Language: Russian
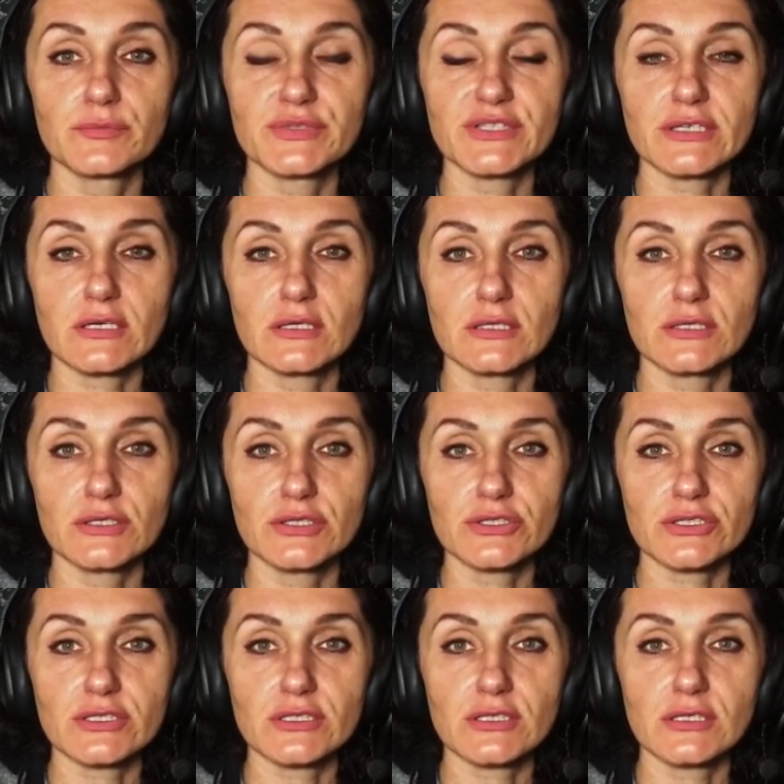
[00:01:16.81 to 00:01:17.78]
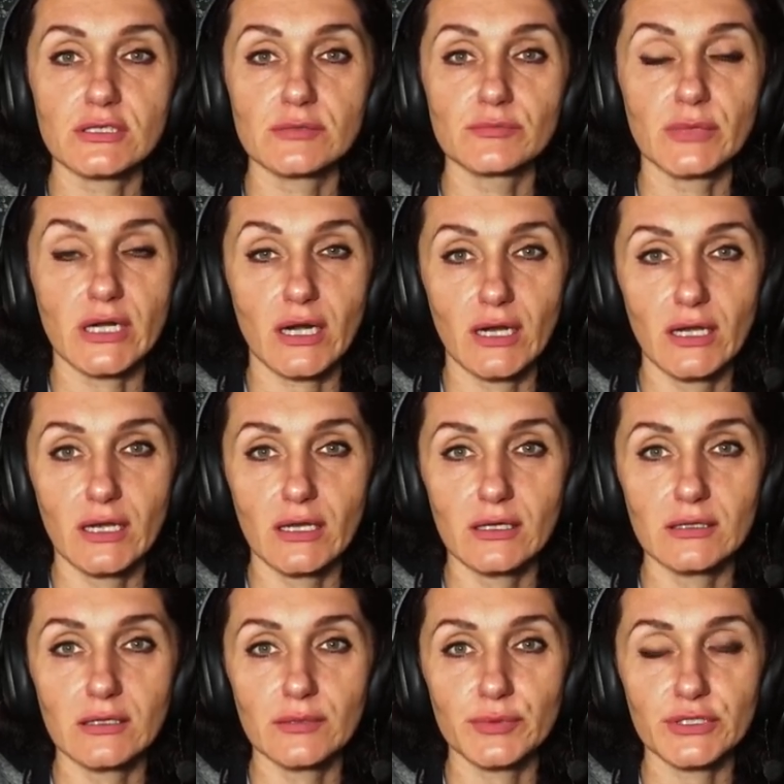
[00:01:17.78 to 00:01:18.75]
психологически и
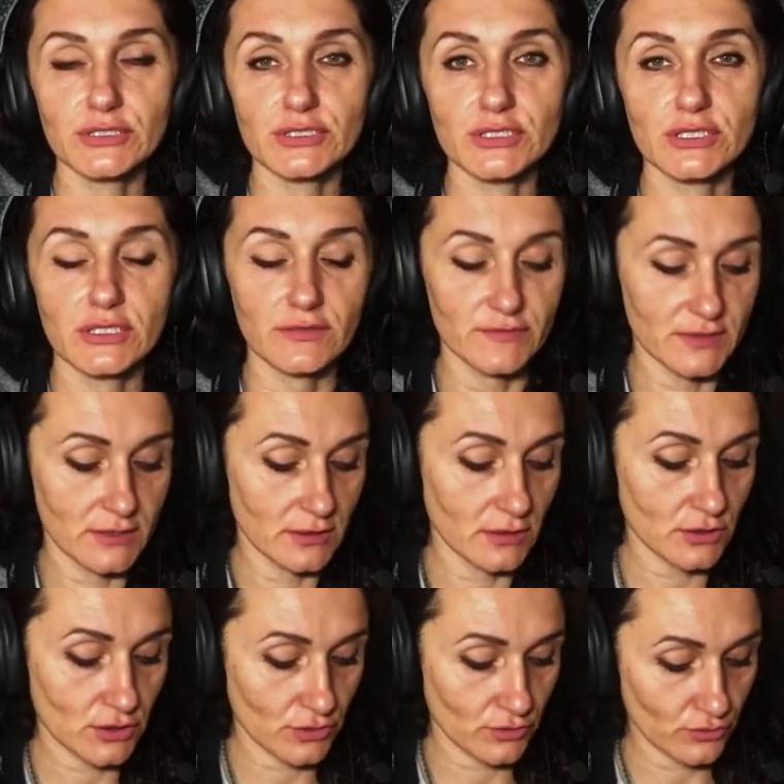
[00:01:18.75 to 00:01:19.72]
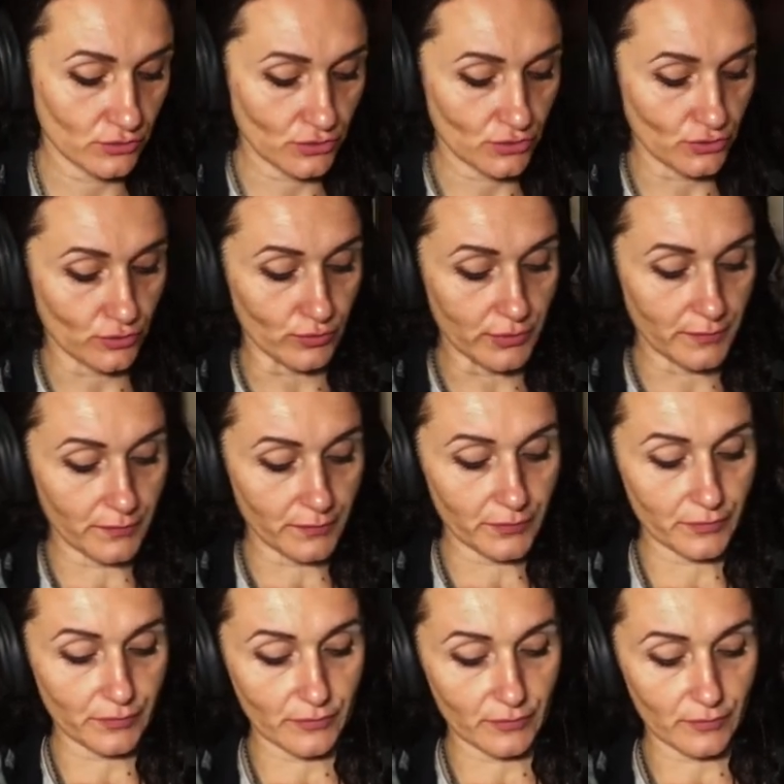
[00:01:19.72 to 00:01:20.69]
морально на протяжении всей нашей учебы.
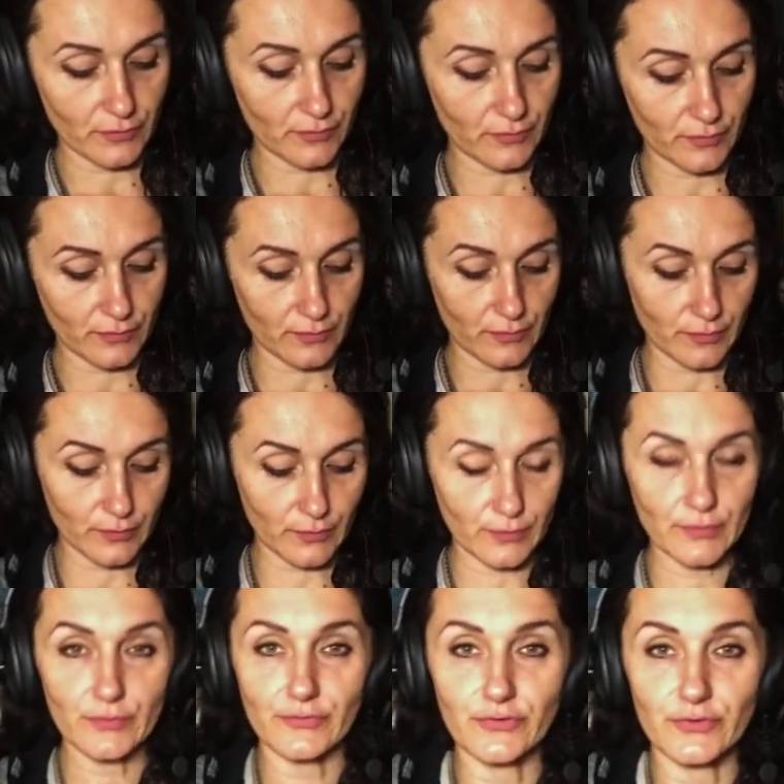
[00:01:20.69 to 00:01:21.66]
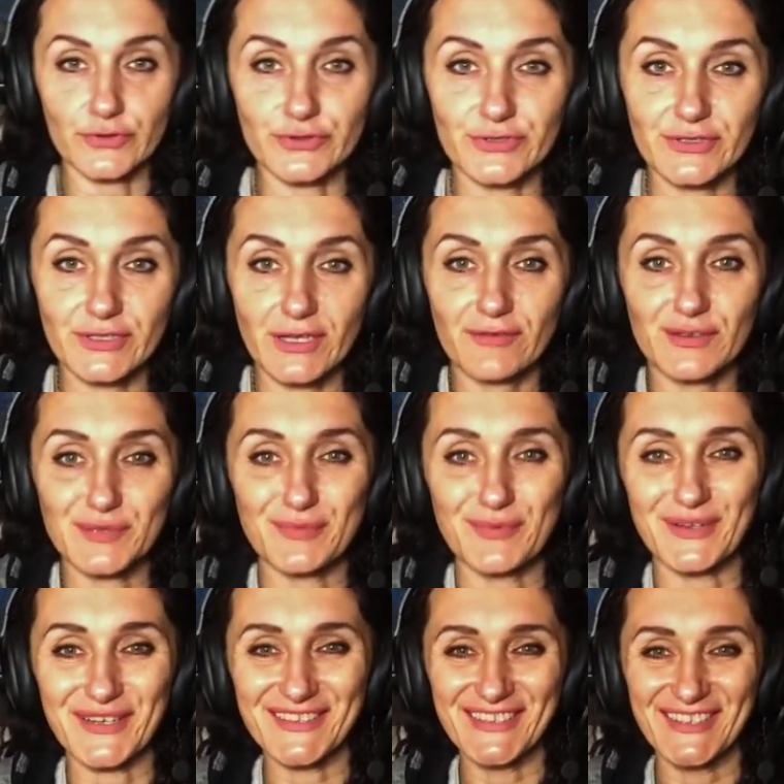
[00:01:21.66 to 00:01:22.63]
Вот, я вас
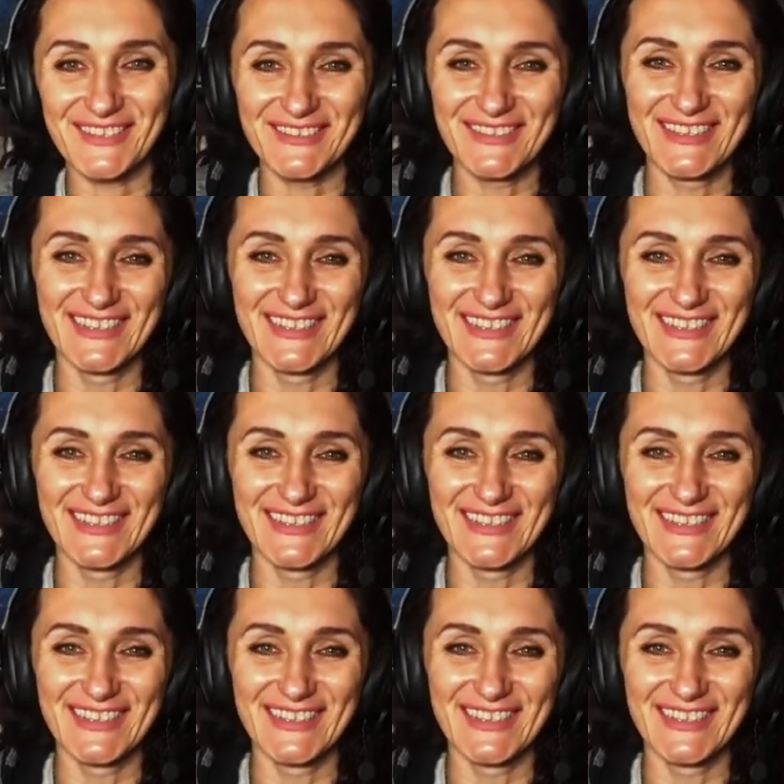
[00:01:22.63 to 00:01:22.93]
благодарю.